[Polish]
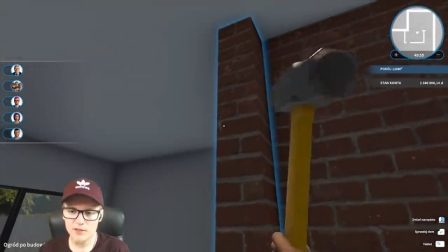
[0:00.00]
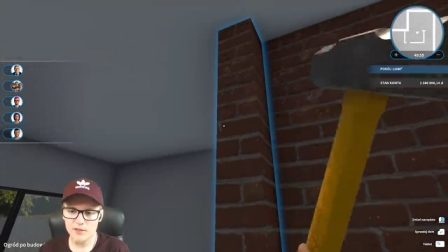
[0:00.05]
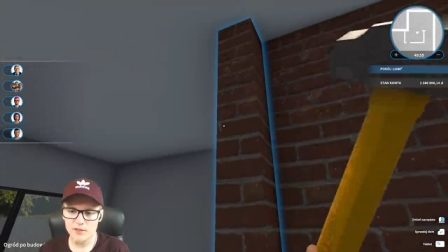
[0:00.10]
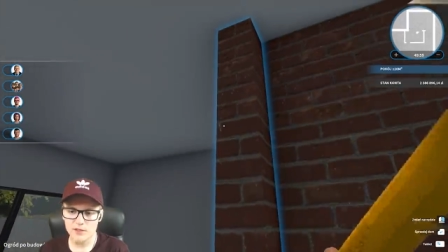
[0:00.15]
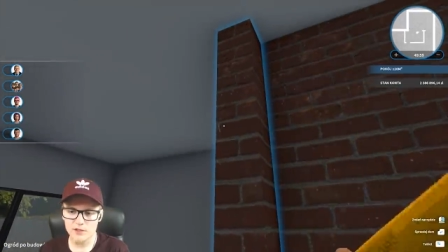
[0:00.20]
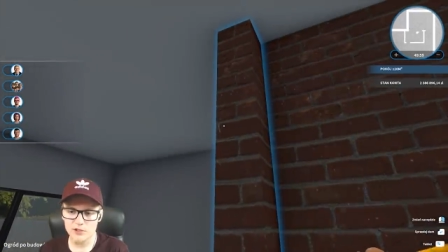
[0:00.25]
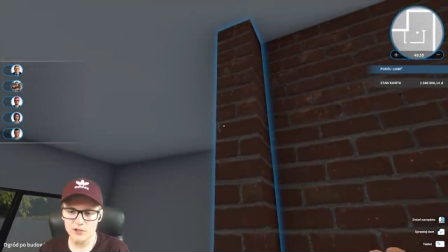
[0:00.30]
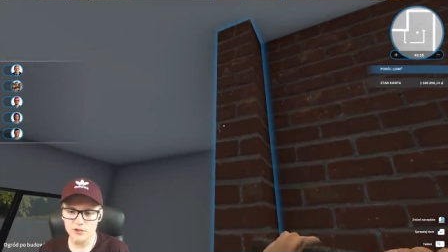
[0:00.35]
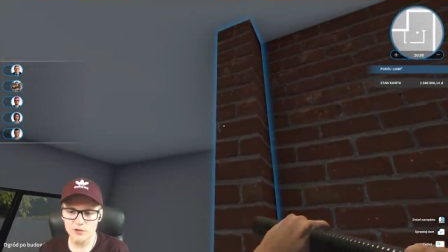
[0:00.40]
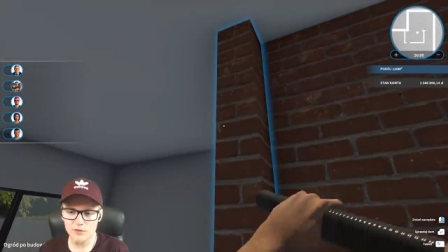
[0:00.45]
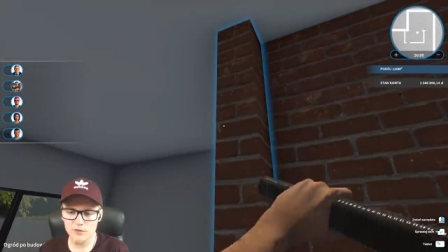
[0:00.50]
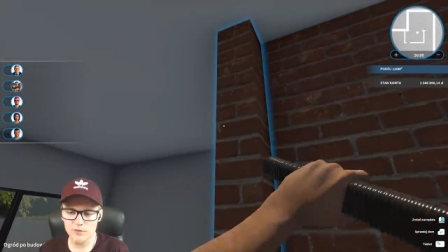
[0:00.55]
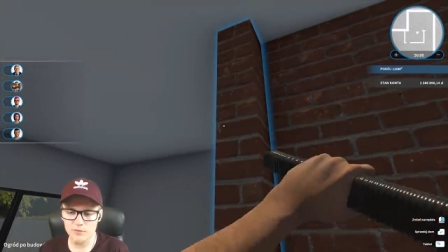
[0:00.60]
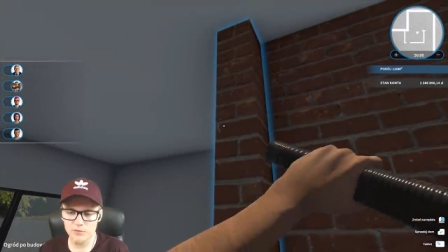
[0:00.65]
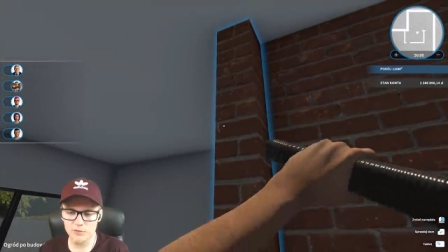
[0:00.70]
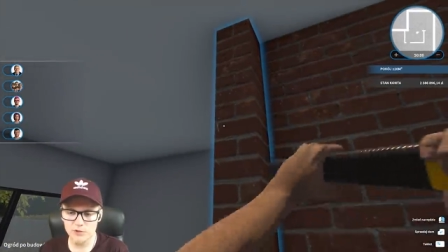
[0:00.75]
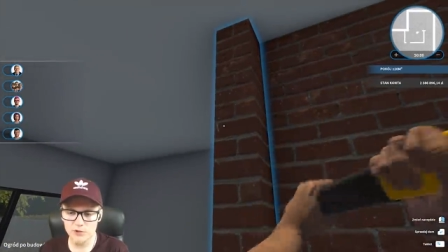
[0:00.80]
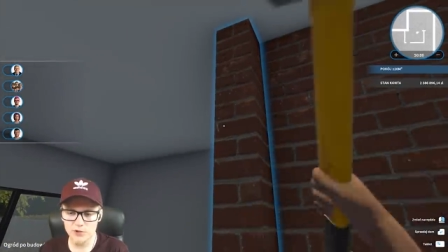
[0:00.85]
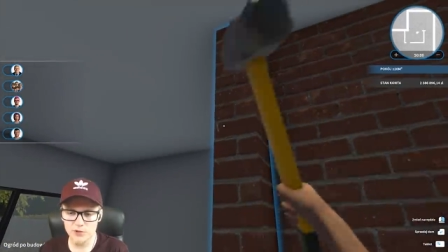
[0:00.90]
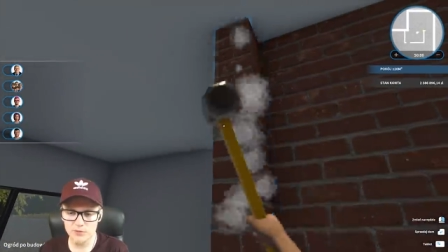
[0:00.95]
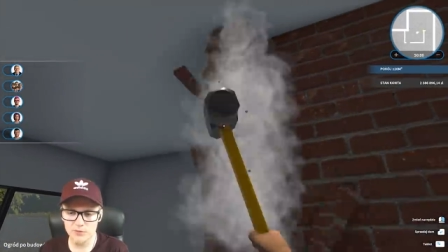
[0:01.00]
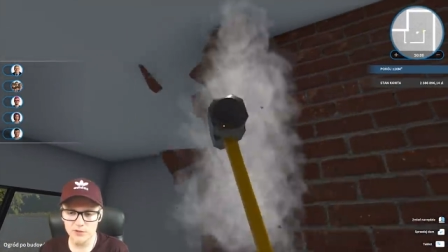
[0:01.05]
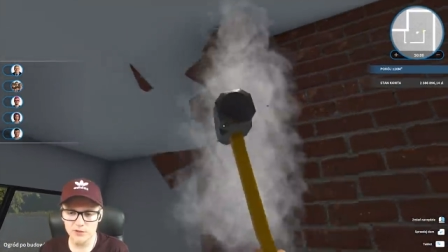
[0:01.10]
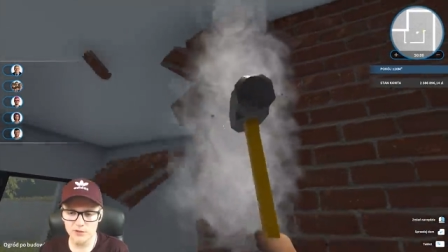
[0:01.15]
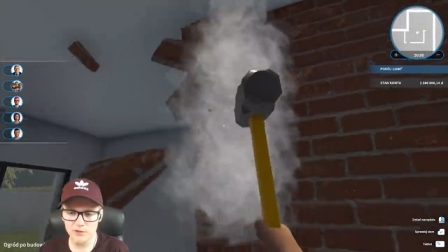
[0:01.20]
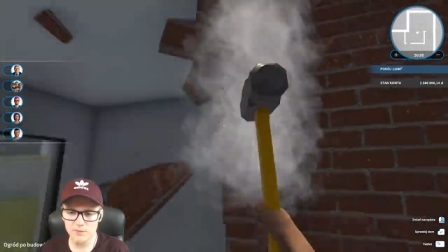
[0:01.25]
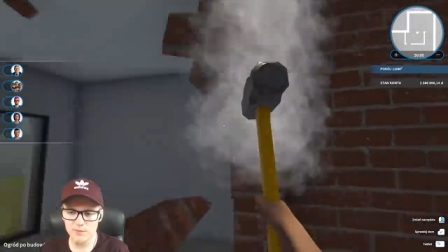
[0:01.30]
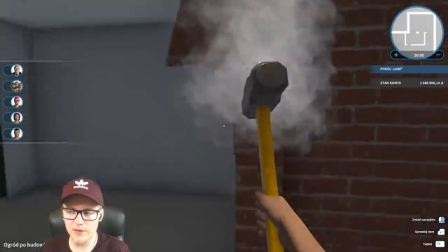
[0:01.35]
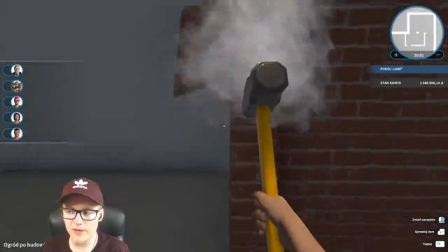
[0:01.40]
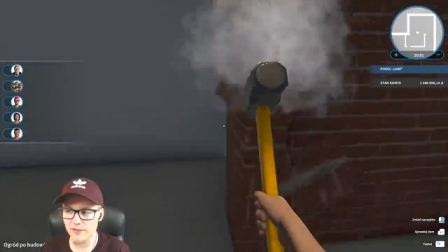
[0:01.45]
Także to wyburzymy,
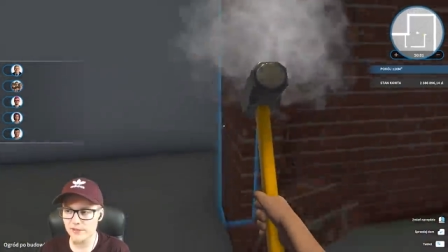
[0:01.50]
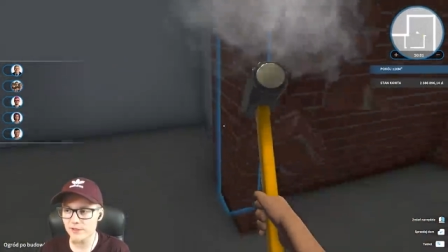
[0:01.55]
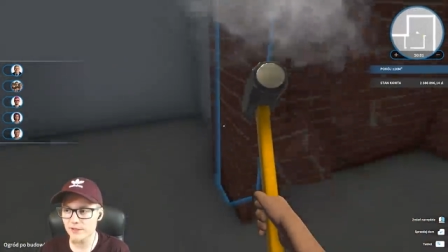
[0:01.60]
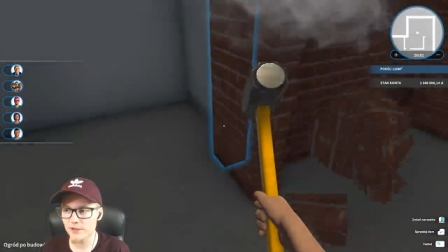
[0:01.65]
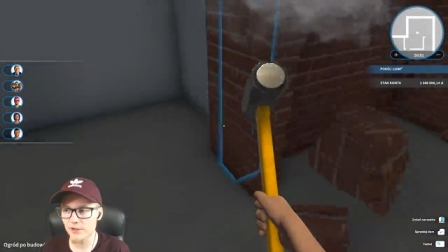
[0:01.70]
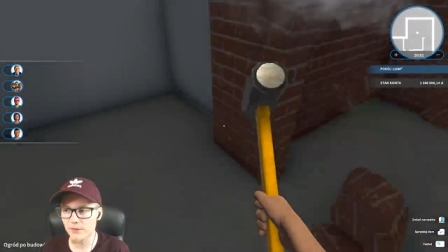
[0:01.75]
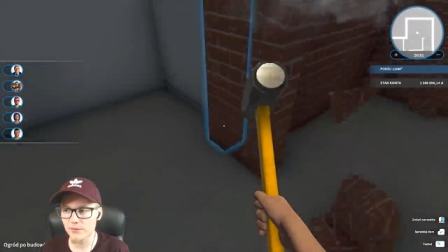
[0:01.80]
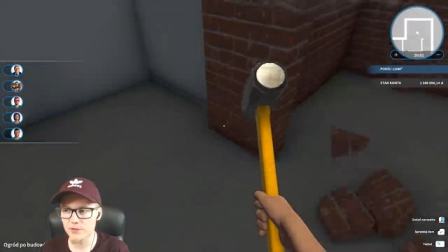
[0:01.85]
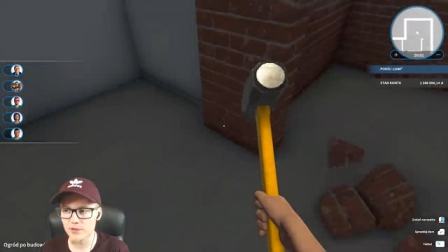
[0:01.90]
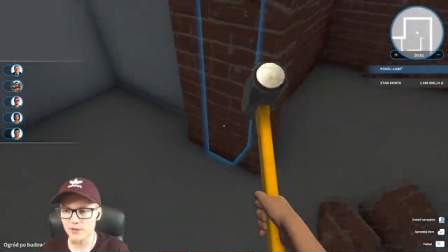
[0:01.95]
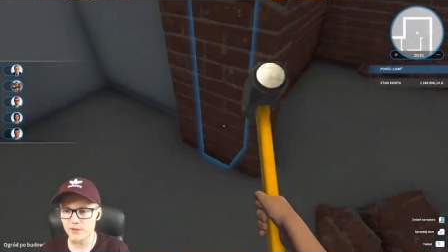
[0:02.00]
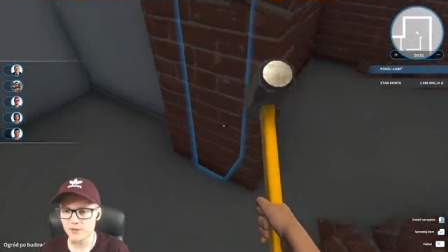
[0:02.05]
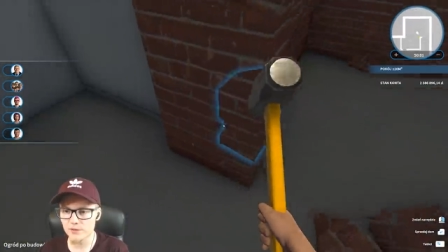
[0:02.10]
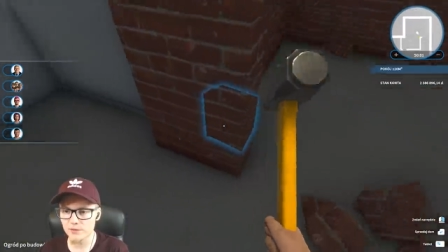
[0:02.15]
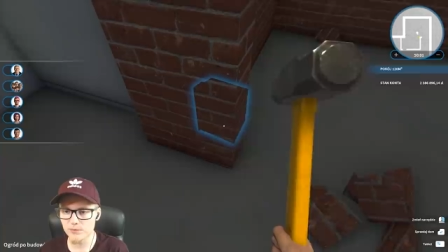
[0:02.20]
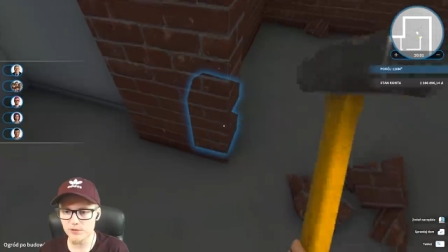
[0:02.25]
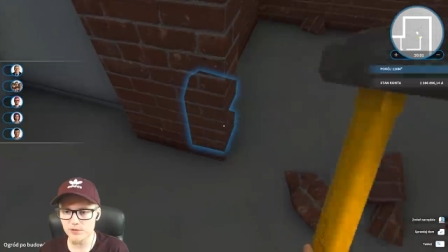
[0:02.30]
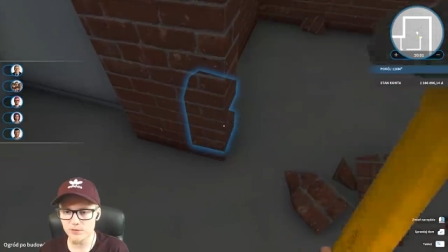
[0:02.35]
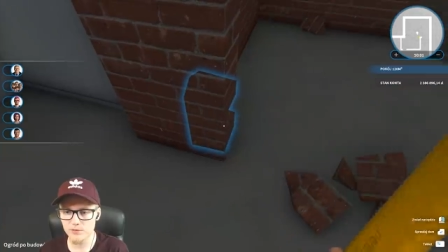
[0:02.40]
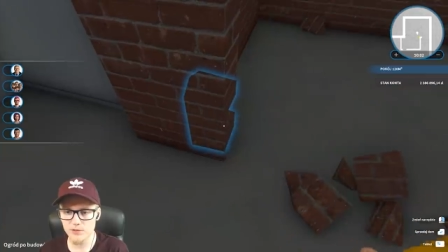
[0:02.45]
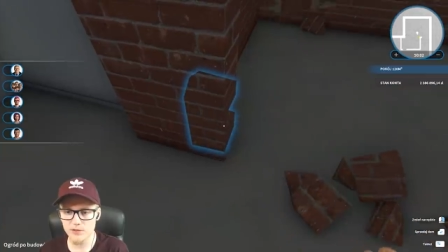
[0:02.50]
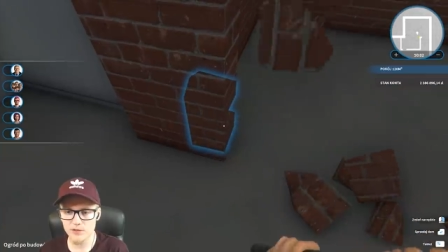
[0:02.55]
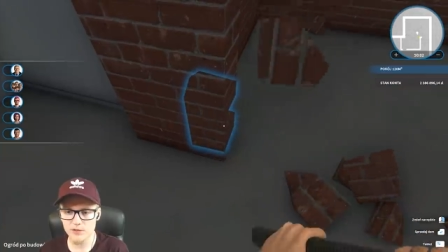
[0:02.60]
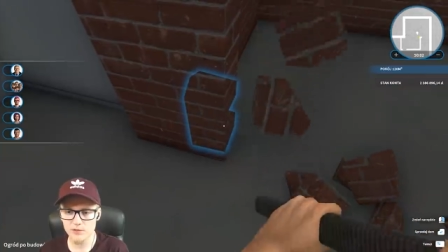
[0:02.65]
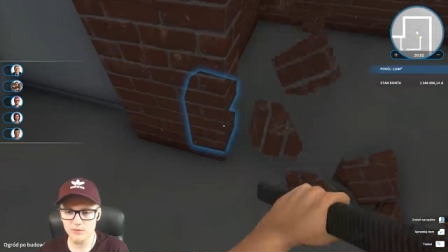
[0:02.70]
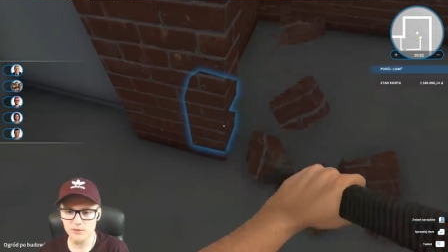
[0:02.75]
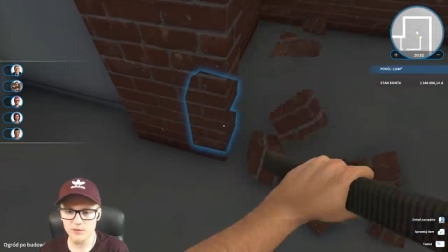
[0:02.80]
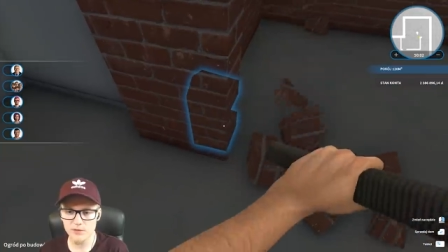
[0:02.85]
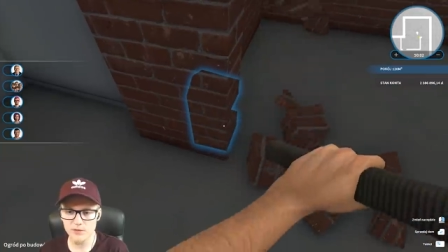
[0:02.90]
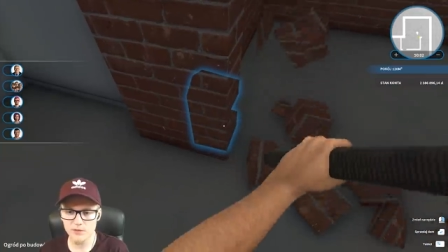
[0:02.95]
no i bardzo dobrze, bo to mi,
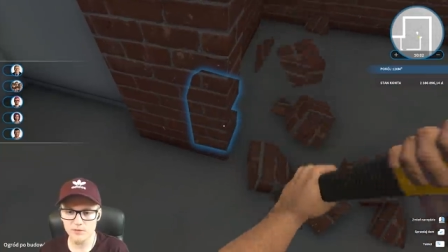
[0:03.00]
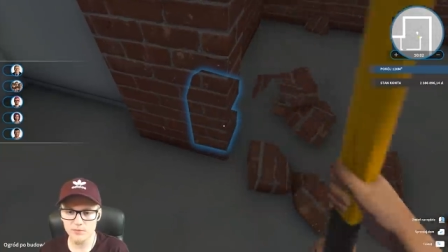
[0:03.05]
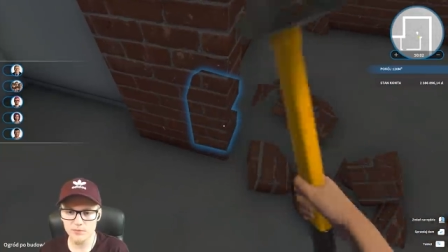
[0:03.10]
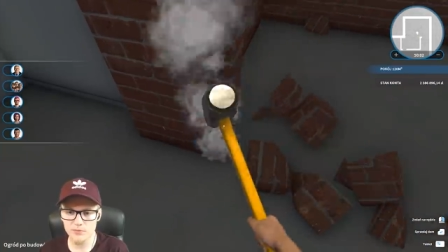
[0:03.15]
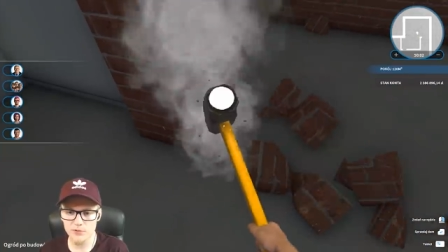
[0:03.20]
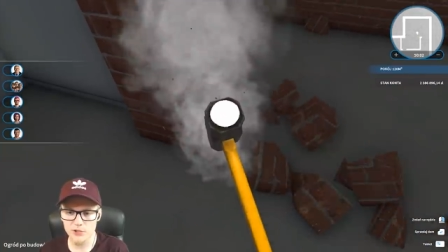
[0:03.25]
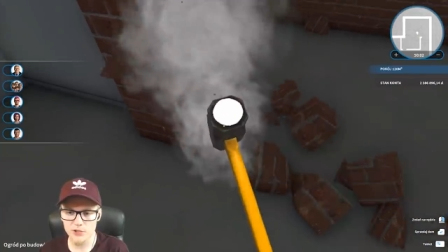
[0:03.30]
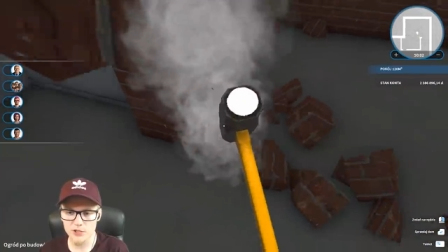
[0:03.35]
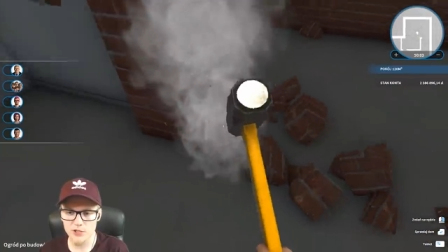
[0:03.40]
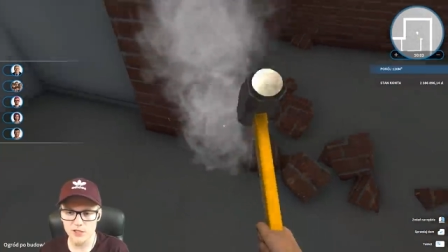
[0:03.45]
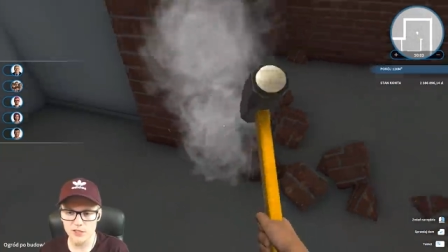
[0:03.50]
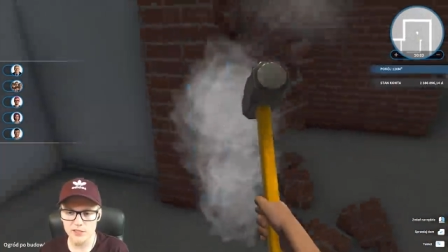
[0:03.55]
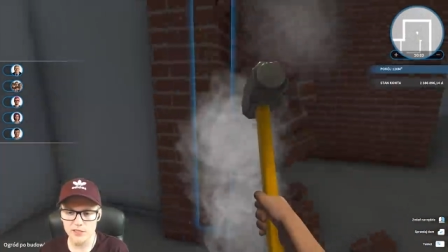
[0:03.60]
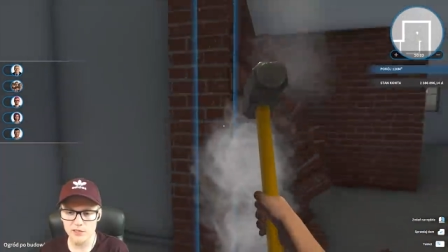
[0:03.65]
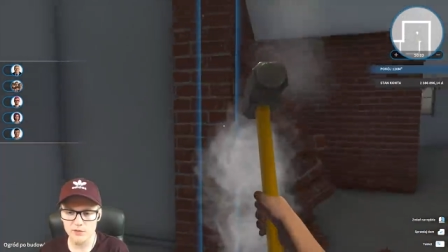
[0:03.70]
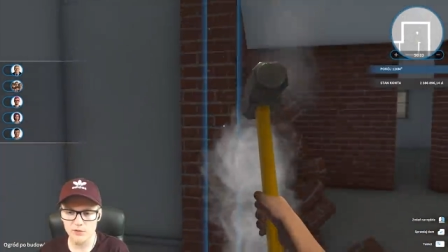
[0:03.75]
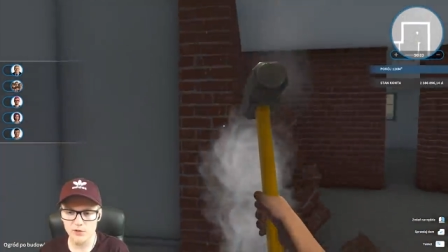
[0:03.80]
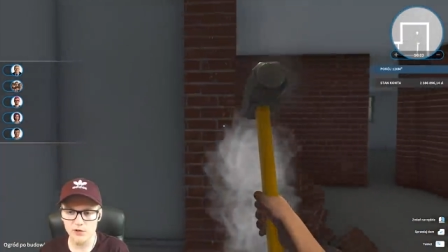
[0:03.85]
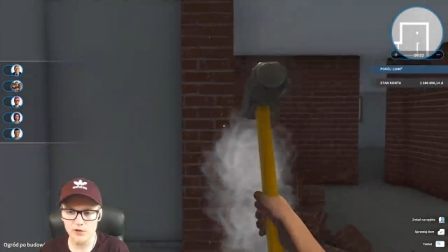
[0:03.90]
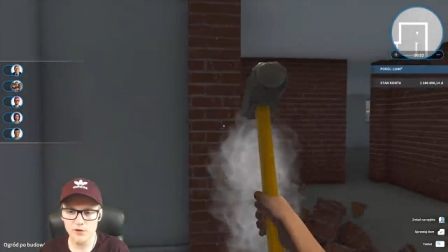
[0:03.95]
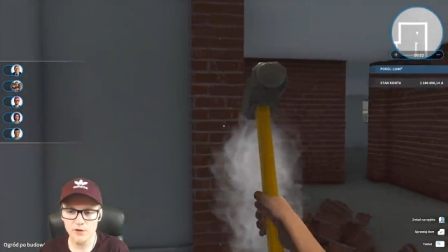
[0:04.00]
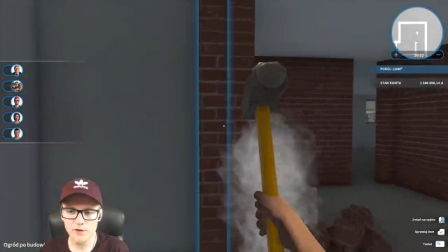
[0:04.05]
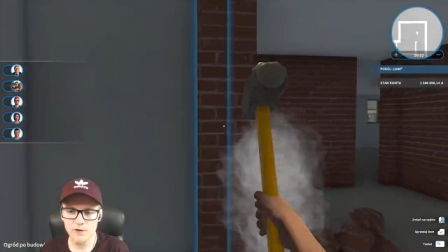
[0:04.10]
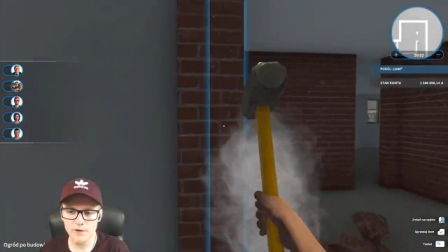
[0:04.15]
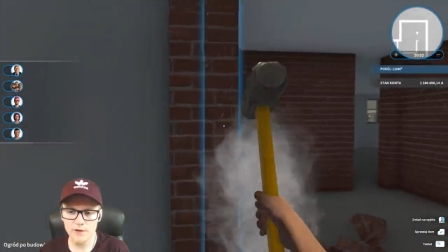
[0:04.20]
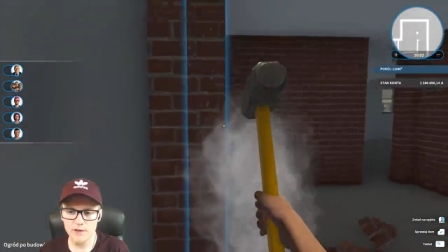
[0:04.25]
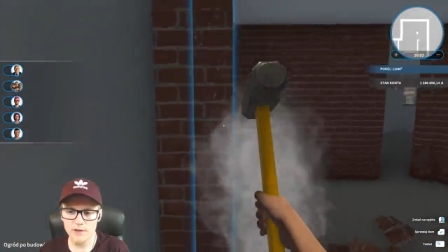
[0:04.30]
to mi by przeszkadzało.